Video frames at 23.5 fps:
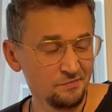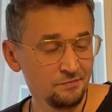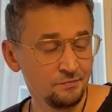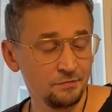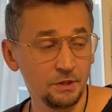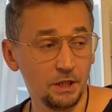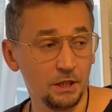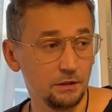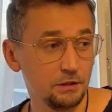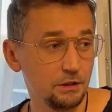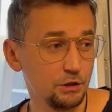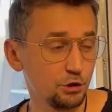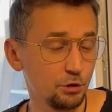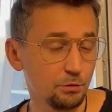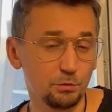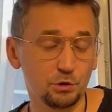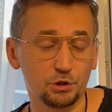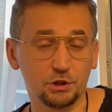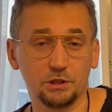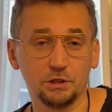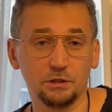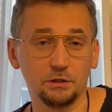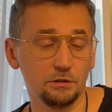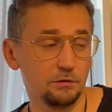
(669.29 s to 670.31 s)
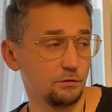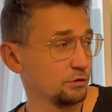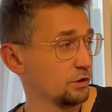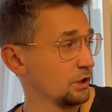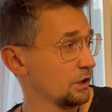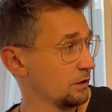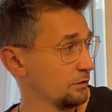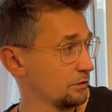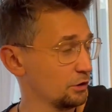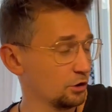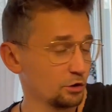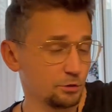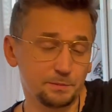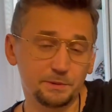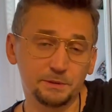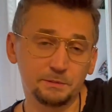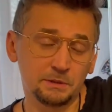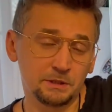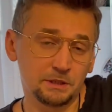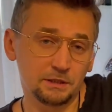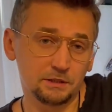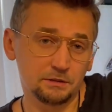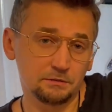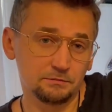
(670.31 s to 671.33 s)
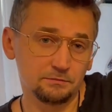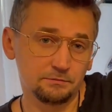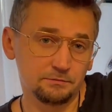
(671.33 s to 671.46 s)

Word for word: Да, все еще можете штучки. вот этот видос посмотреть.